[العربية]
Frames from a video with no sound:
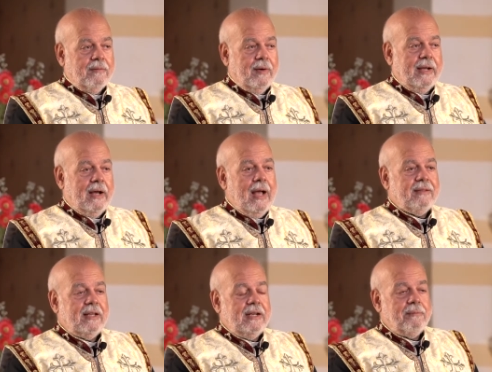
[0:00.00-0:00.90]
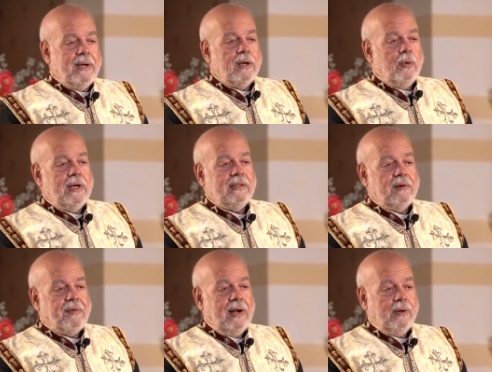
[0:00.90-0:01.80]
فهذا الايمان هو اللي
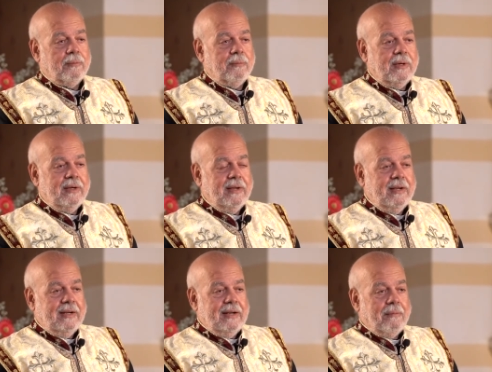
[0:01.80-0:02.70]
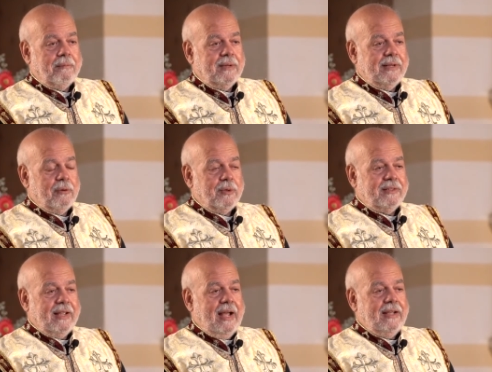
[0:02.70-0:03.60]
دفعهم لو
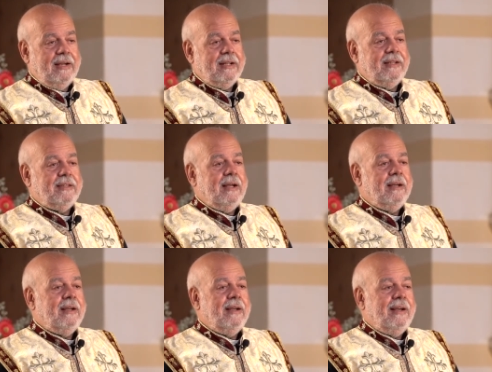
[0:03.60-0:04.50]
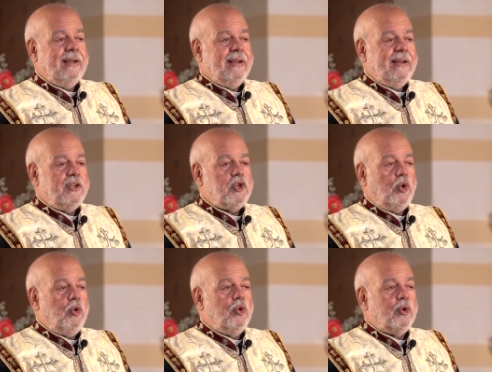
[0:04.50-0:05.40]
نتخيل كده
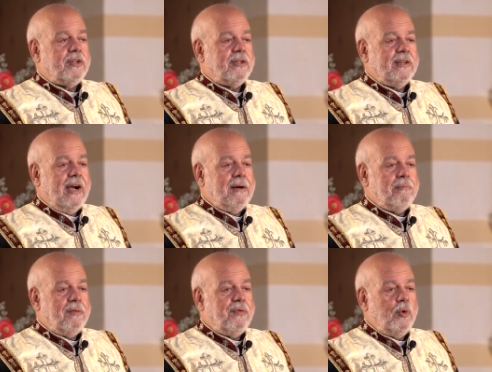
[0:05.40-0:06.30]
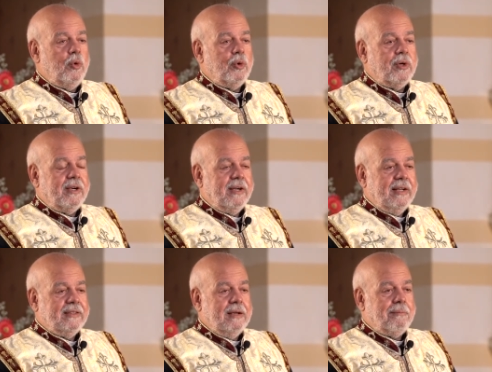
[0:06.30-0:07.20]
شعور المفلوج
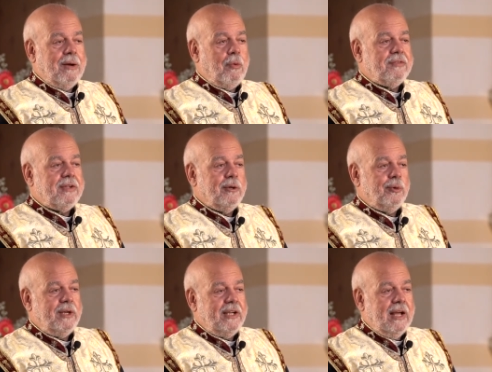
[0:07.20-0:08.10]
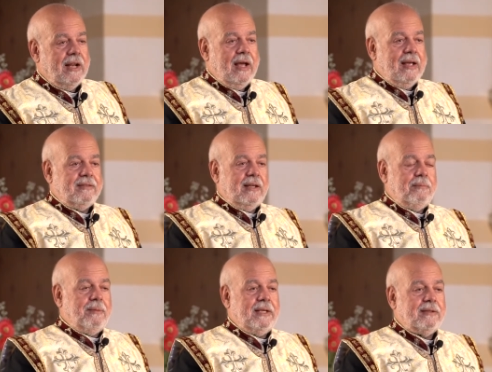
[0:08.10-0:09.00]
عندما وصلوا الى هذا
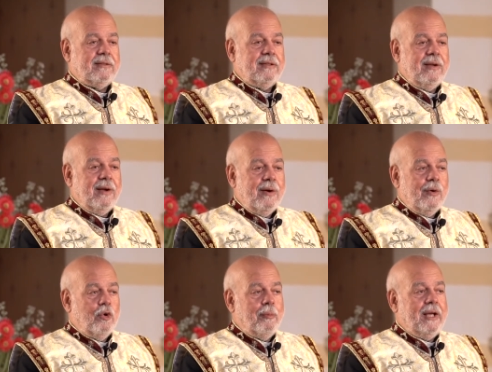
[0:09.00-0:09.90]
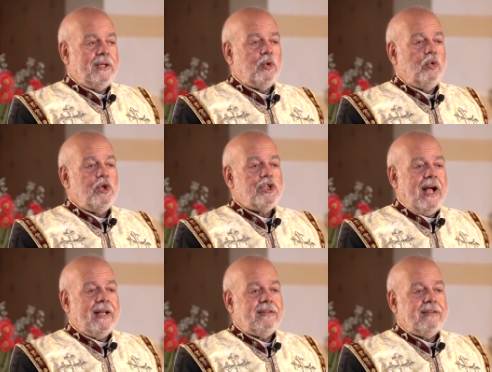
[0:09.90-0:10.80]
البيت وما قدروش
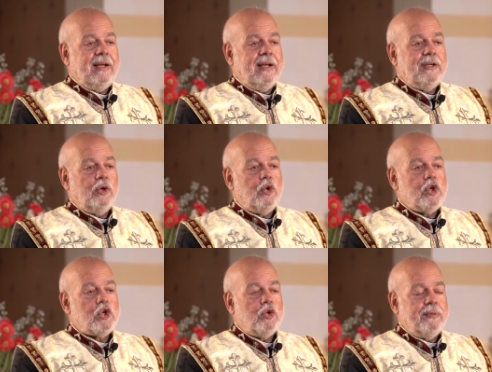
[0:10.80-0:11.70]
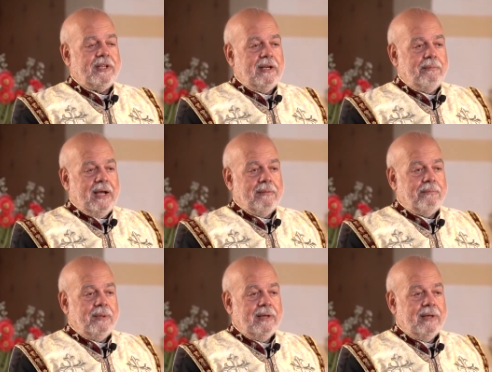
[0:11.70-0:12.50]
حتى يخشوا من الباب